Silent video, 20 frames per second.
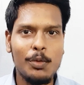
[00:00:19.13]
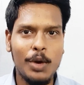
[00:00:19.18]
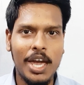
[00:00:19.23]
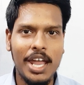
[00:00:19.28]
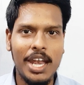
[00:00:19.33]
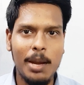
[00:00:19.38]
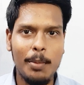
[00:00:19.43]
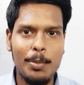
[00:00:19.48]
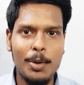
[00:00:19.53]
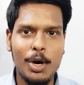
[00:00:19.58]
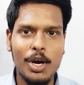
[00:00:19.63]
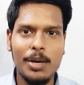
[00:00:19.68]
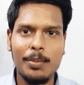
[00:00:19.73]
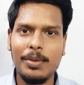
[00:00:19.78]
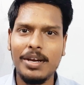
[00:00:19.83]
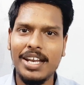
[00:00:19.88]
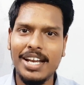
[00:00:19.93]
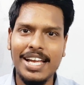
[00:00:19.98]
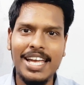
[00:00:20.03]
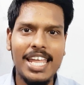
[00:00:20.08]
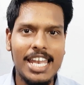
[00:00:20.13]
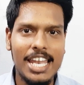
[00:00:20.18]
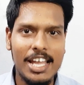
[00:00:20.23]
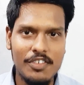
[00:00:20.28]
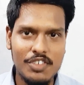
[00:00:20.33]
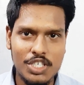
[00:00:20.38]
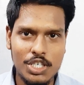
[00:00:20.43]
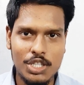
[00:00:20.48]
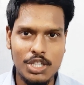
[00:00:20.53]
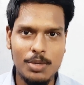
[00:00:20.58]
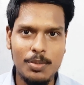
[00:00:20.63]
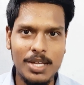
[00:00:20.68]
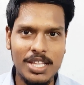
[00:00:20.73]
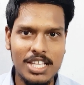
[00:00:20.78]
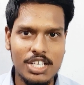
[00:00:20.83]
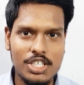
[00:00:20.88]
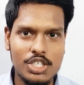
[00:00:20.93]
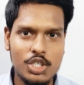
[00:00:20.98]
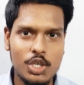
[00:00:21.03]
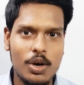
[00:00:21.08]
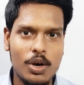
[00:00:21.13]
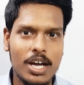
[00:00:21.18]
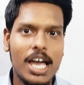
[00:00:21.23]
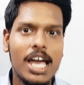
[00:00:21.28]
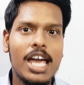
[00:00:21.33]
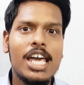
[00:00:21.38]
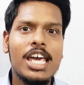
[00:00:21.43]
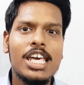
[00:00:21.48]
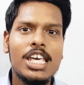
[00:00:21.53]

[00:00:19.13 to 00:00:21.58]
இவங்க என்ன ப்ராடக்ட் பண்றாங்க எல்லா விஷயத்தையுமே தெரிஞ்சுக்கோங்க